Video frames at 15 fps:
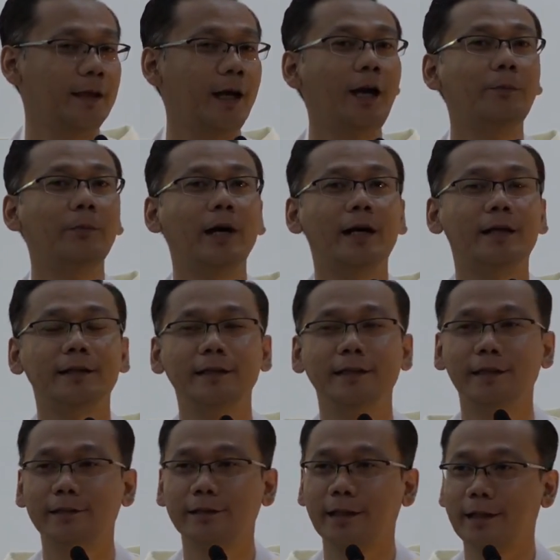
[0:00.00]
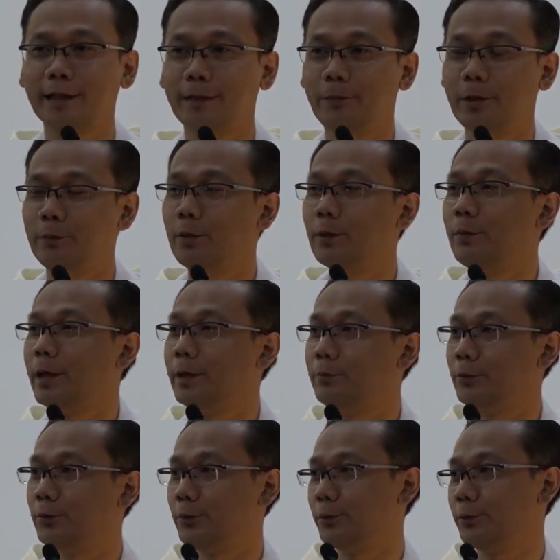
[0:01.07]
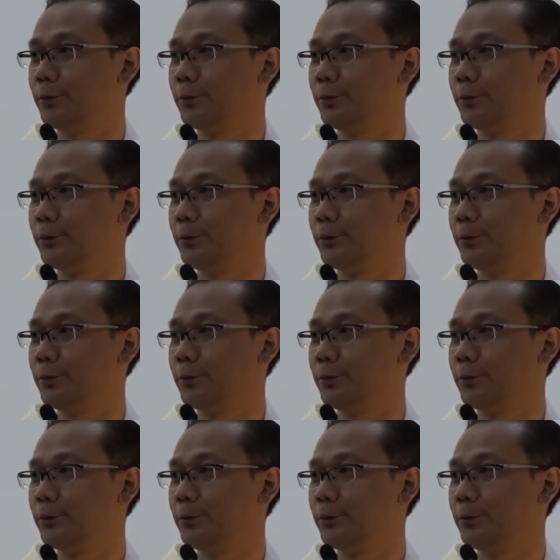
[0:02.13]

Apa artinya sakramen, Bapak Ibu?